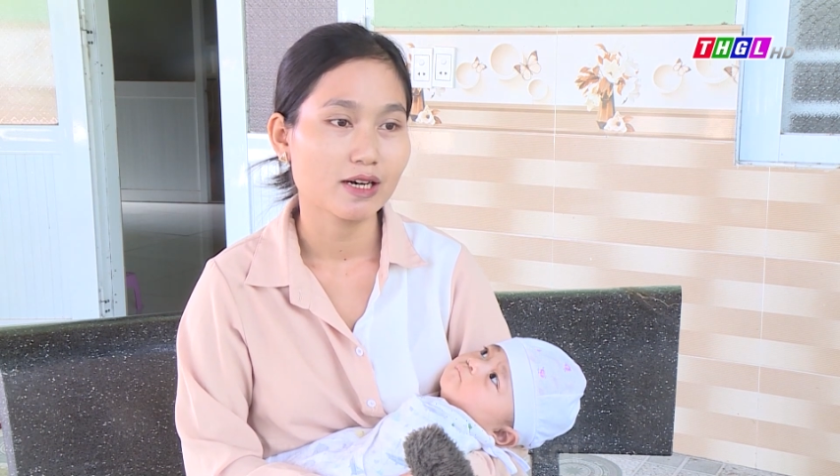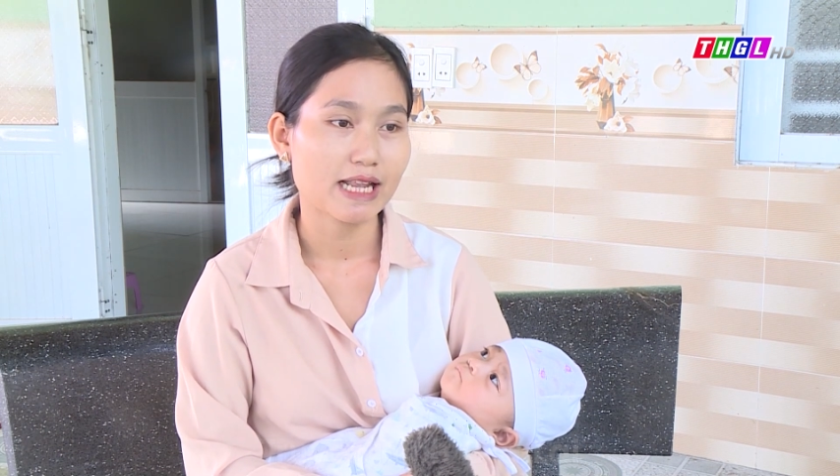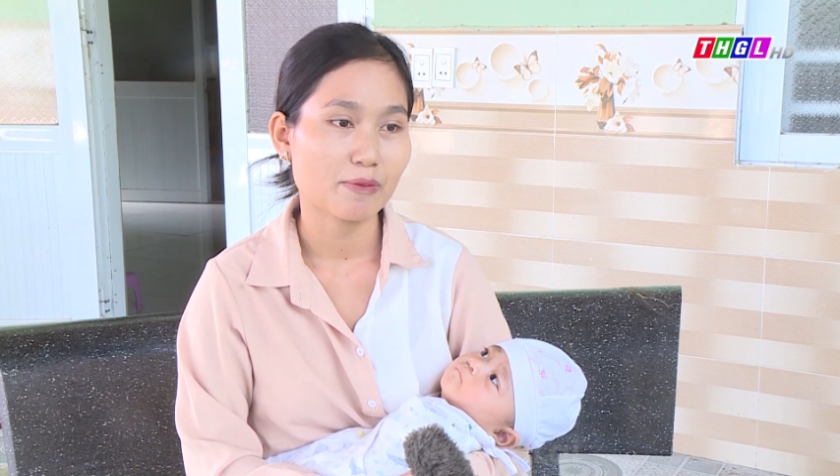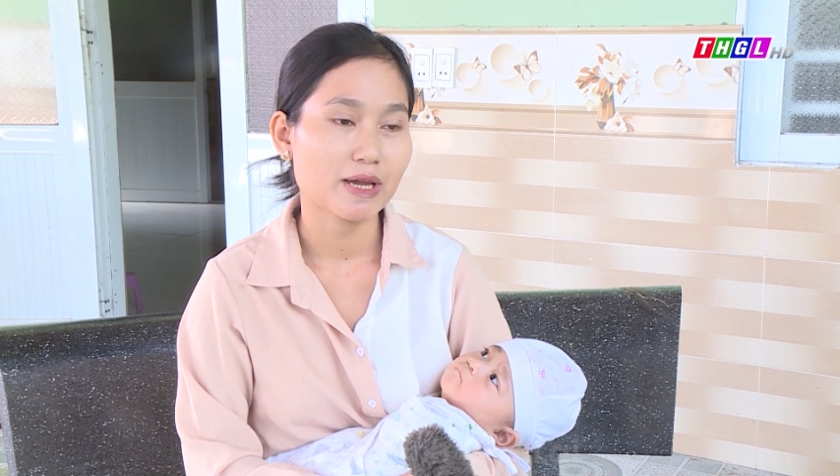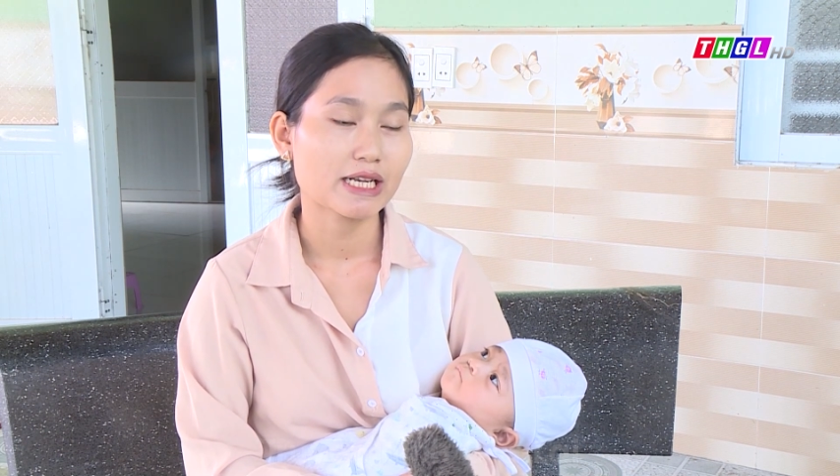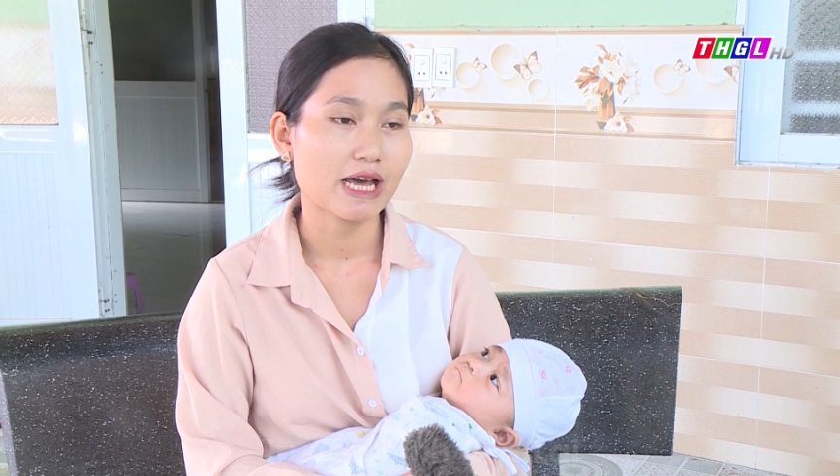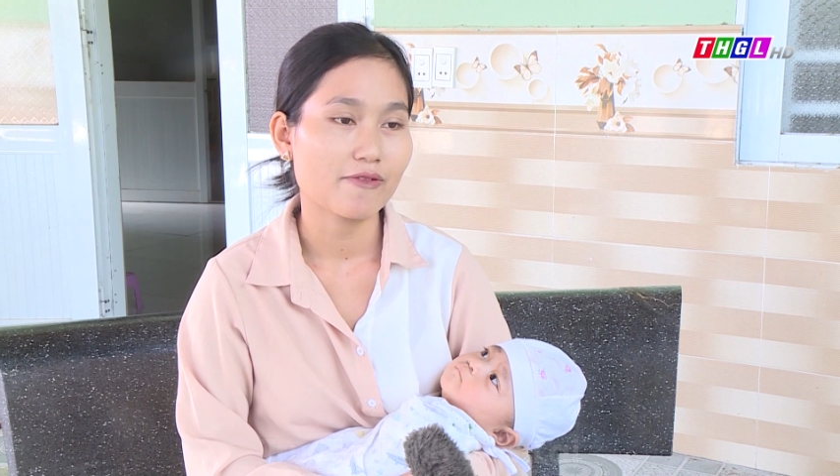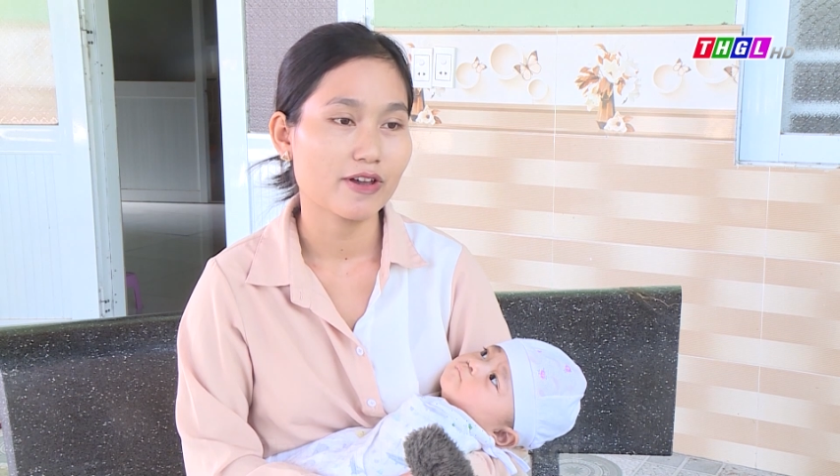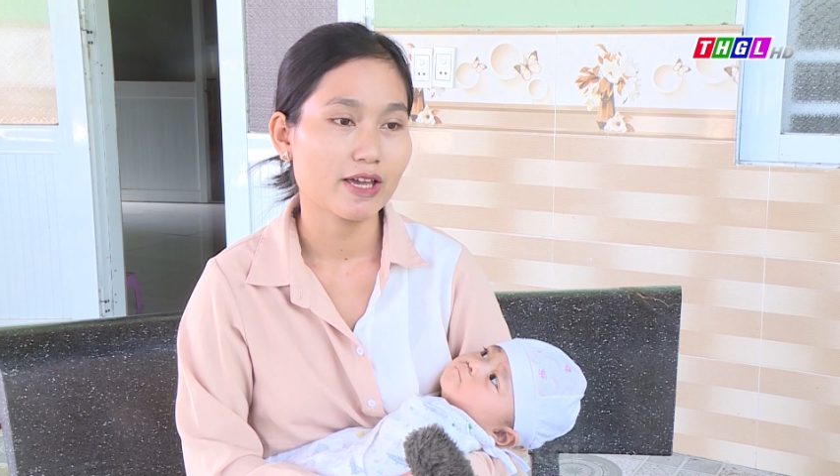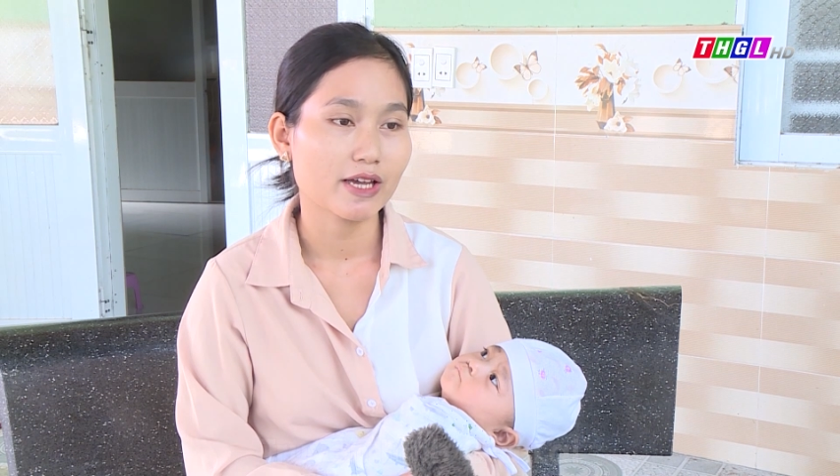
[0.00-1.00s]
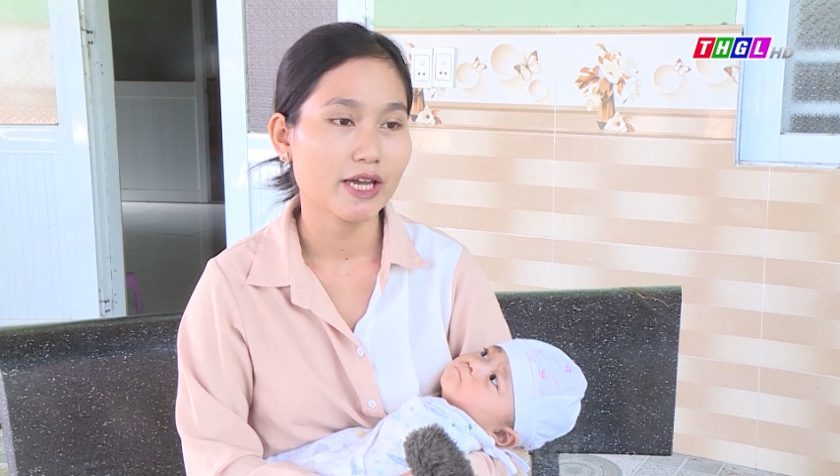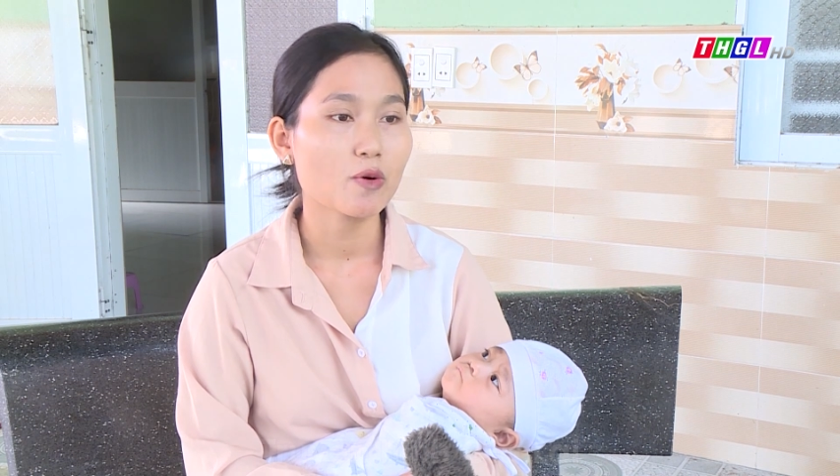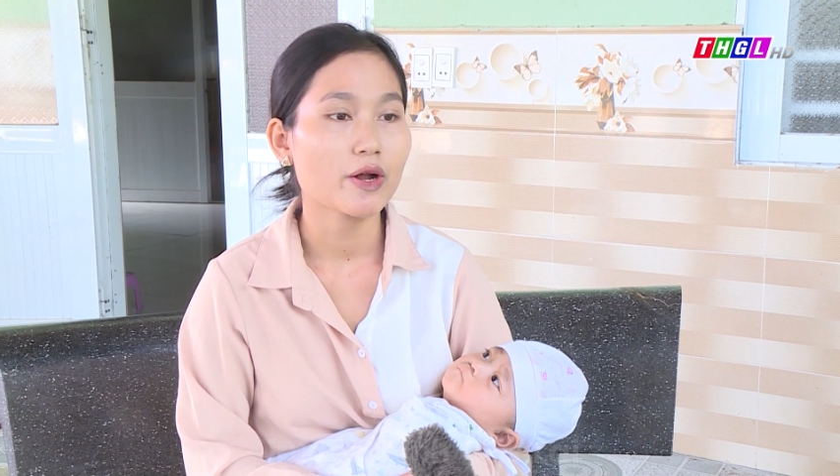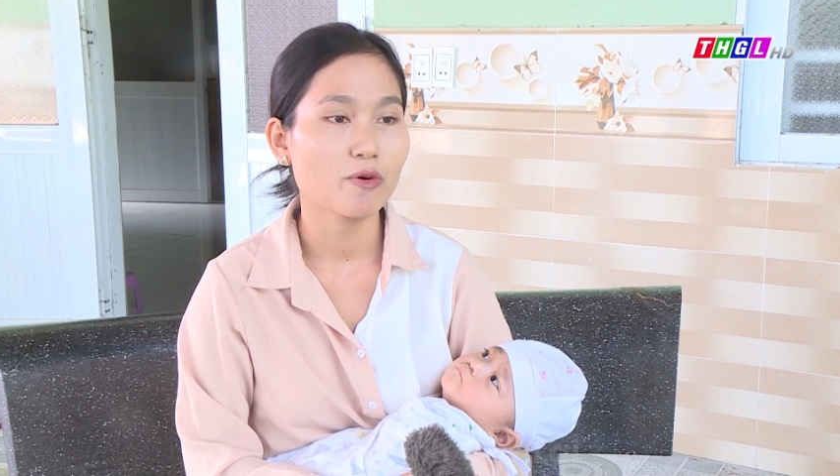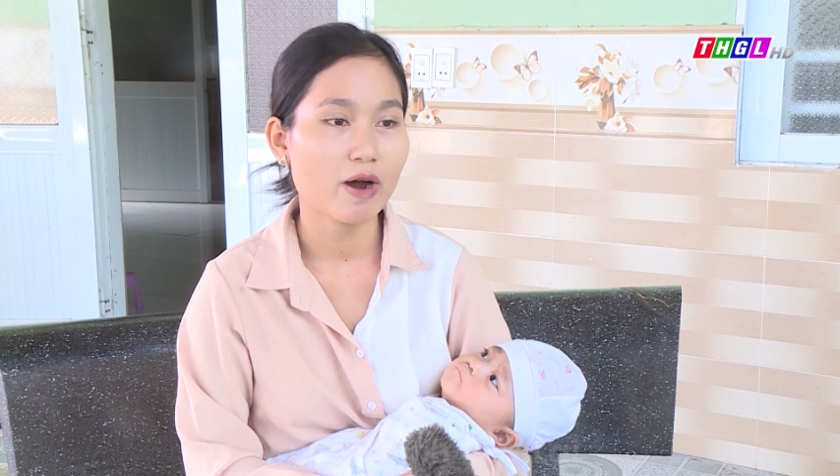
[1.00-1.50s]
đặc biệt là về kế
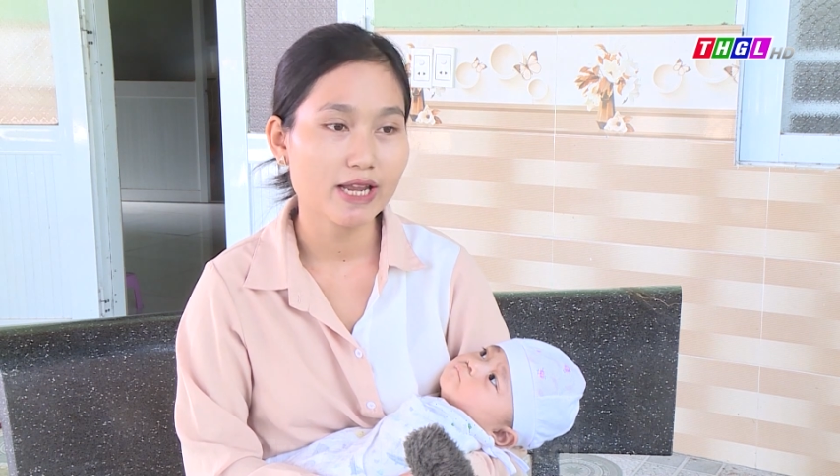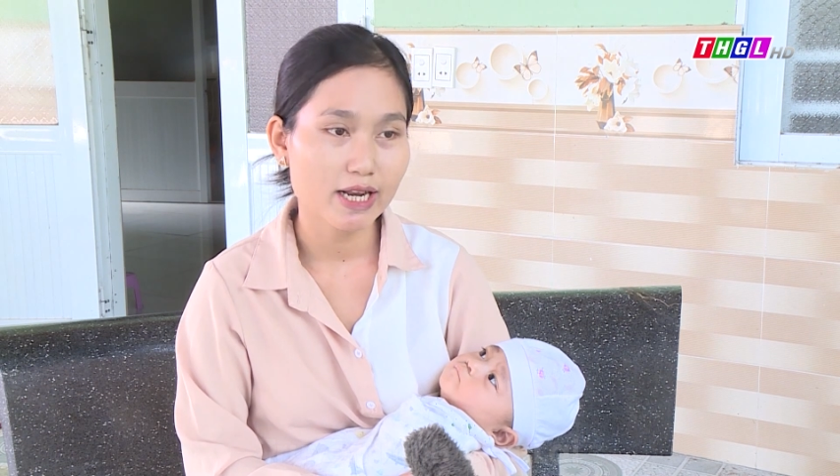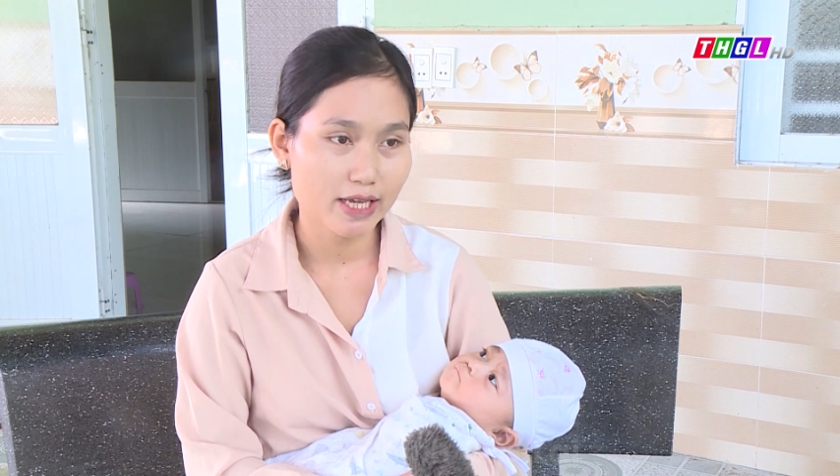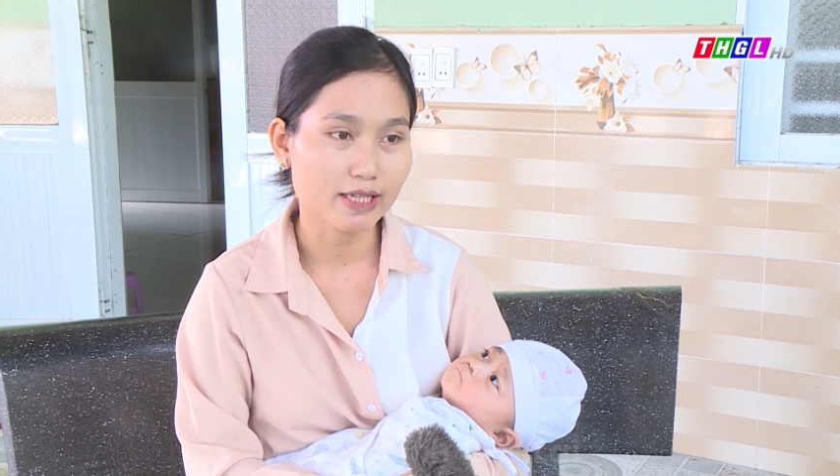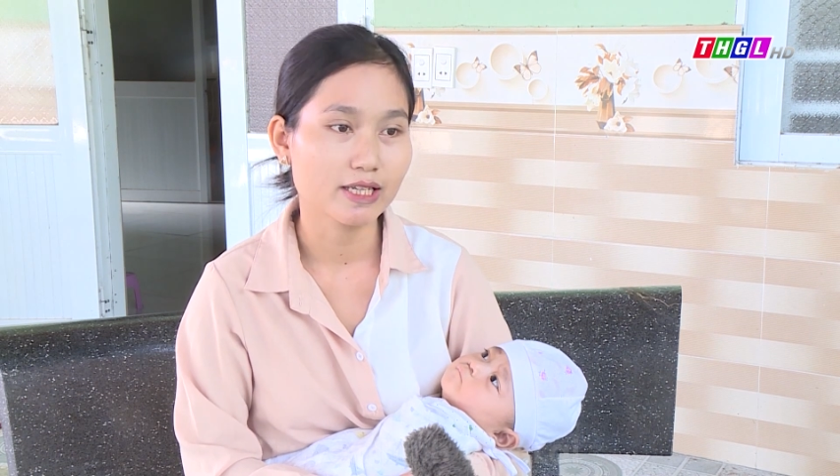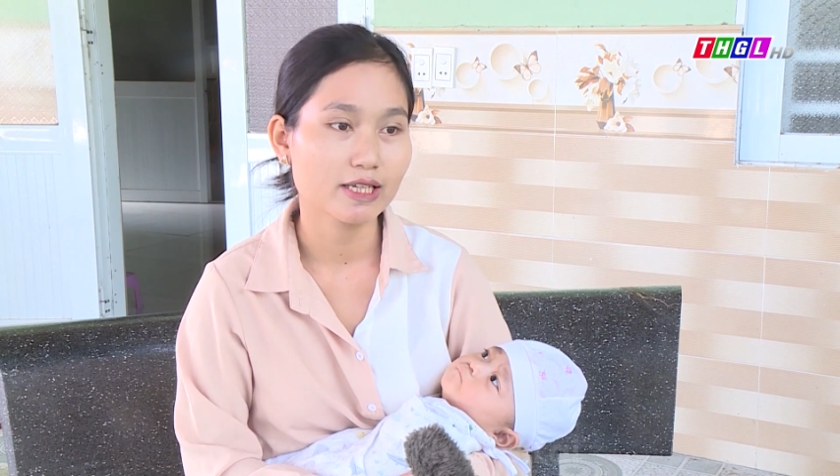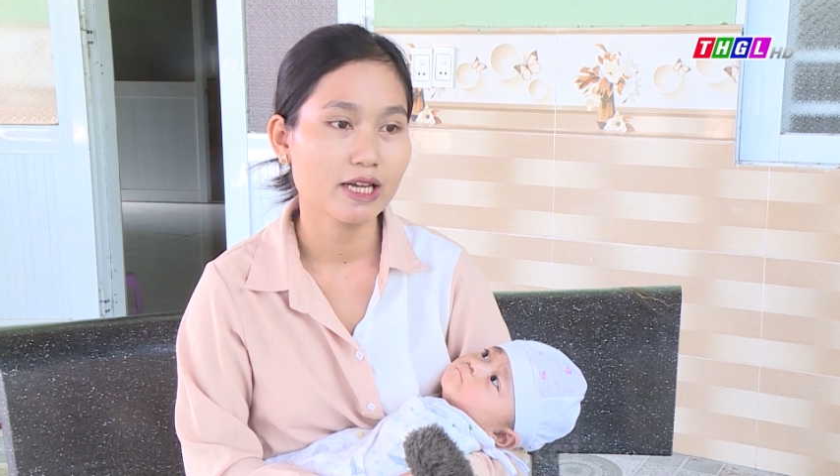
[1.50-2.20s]
hoạch hóa gia đình,